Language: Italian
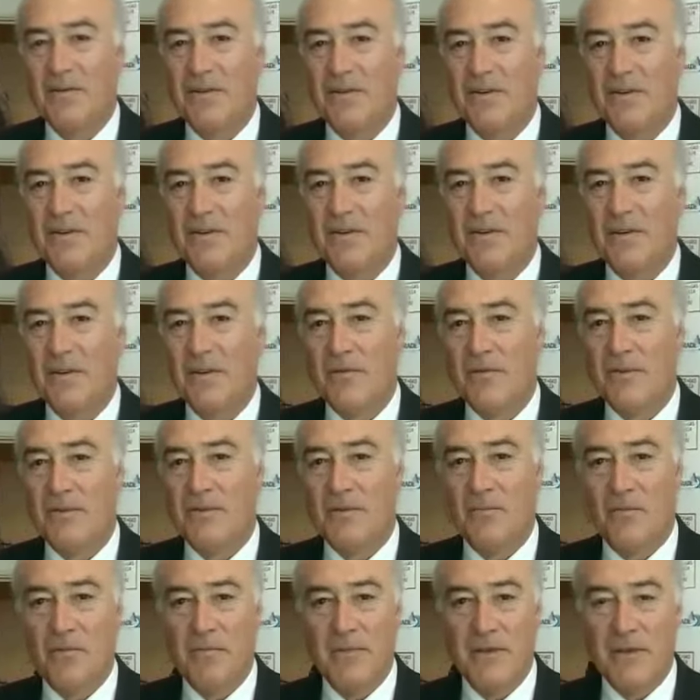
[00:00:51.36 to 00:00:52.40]
logico in
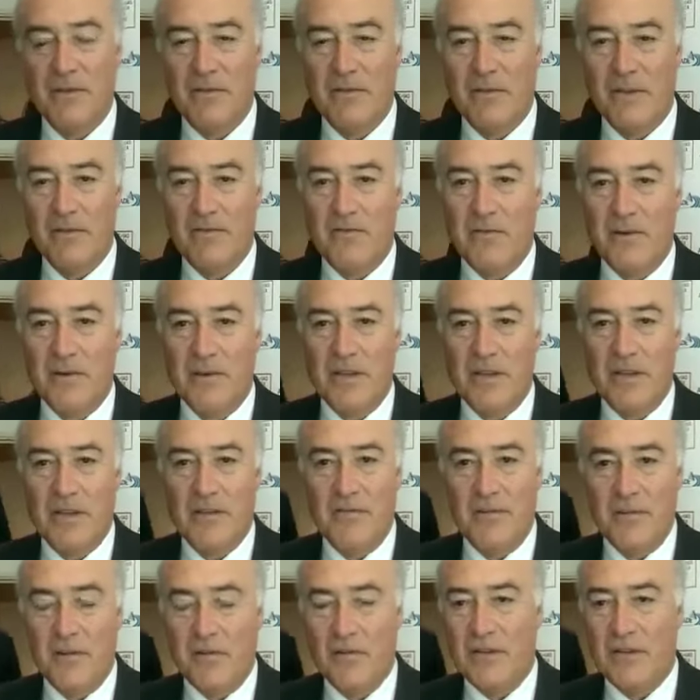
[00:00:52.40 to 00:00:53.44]
questo momento di forte
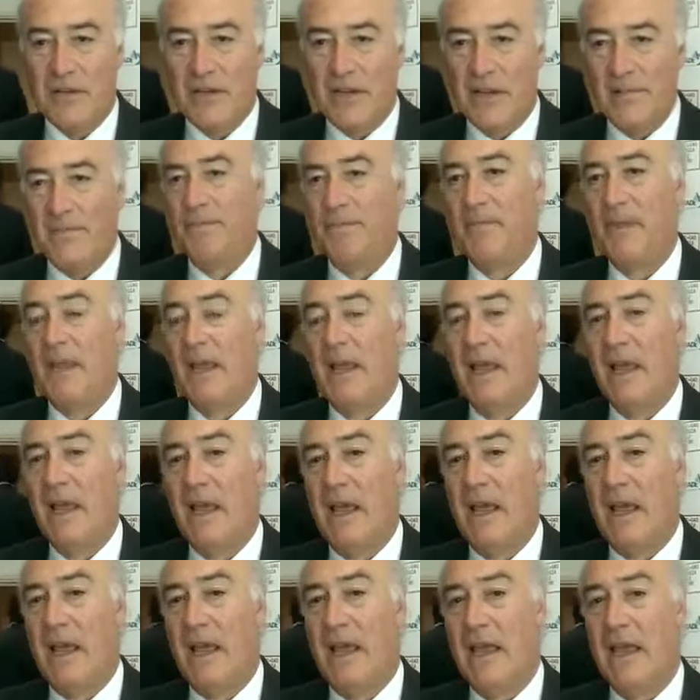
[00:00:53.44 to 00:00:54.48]
difficoltà.
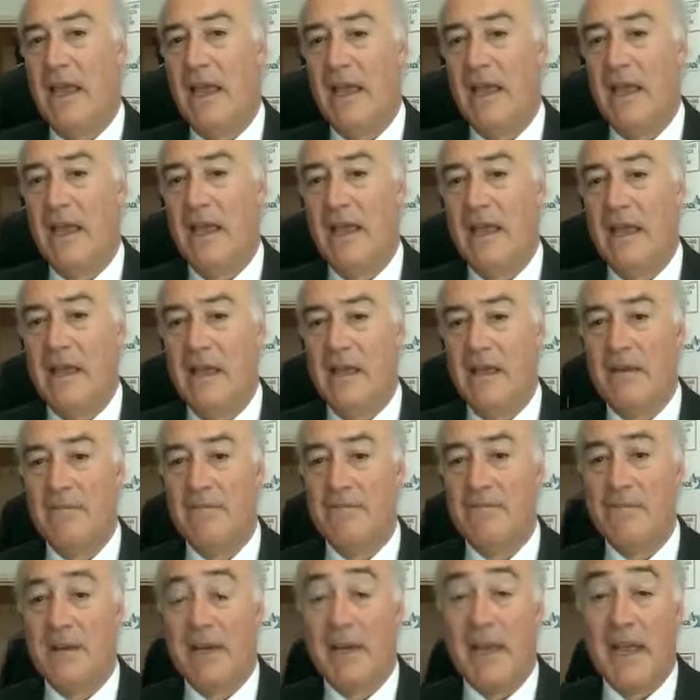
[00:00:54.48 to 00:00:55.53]
E
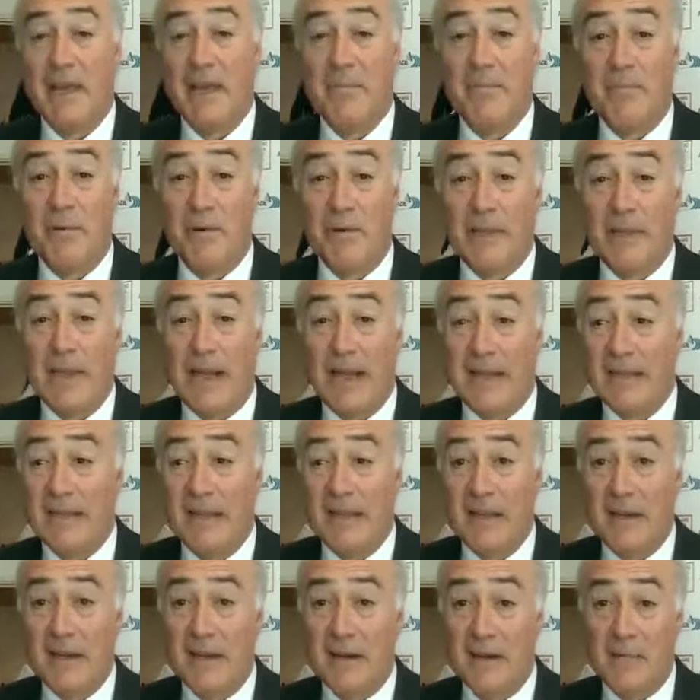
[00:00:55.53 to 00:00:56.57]
perché è
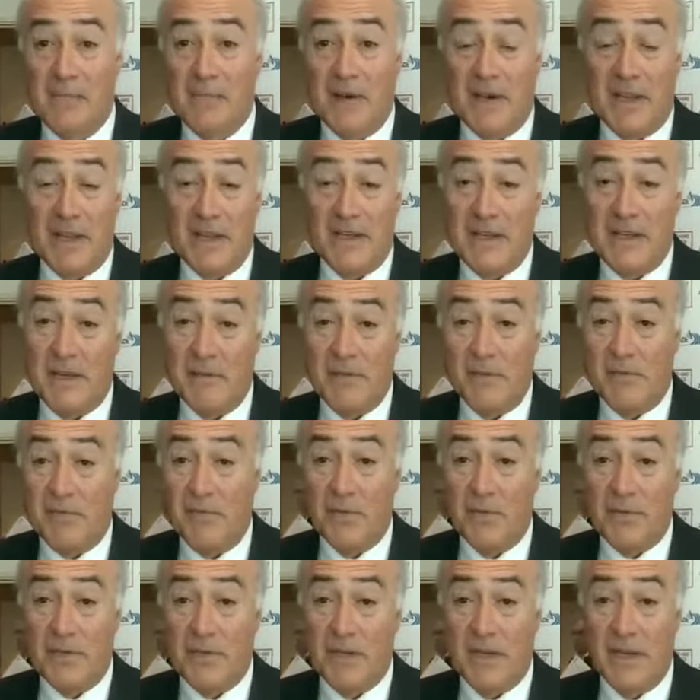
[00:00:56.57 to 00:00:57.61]
importante, eh, perché siamo
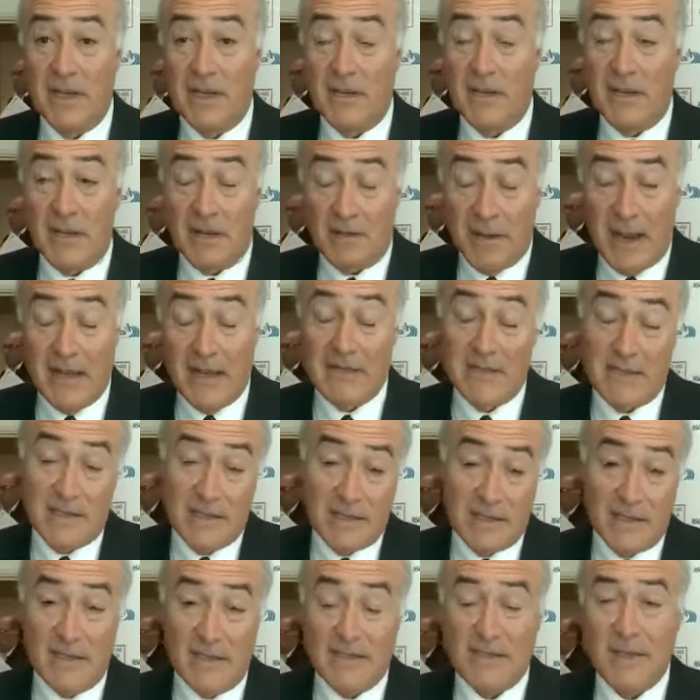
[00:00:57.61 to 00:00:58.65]
forse,
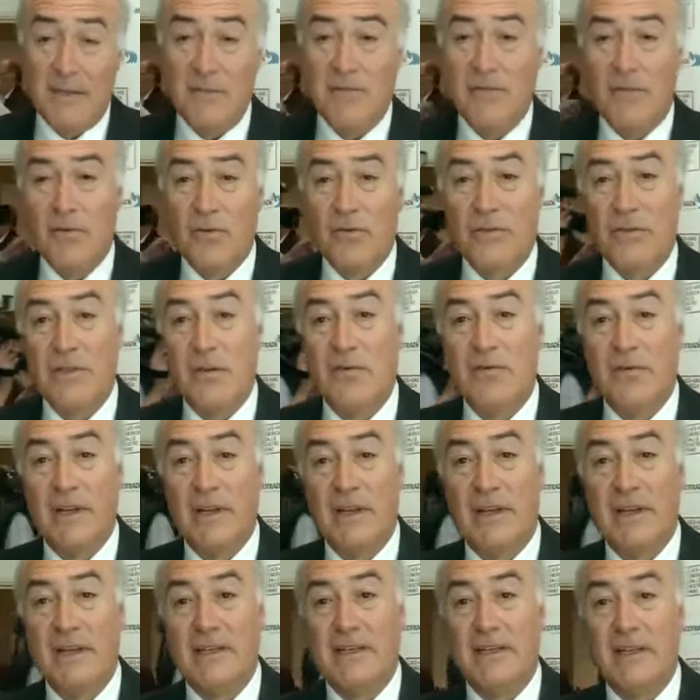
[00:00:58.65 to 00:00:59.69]
anzi senza il forse,
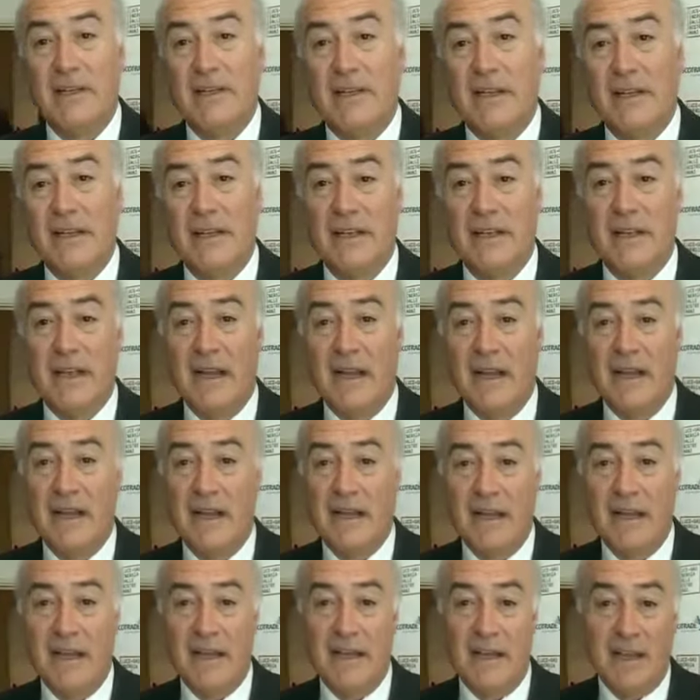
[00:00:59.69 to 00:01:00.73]
l'unica azienda in
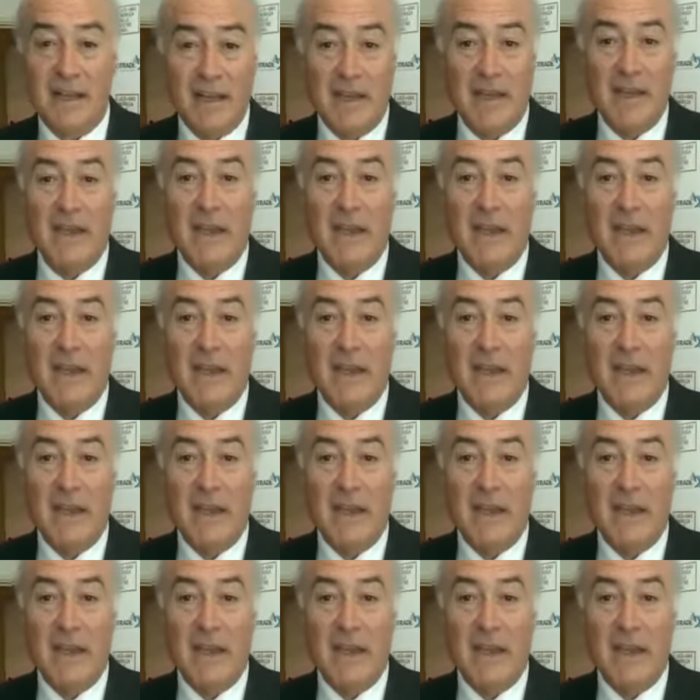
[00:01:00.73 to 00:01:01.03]
Italia che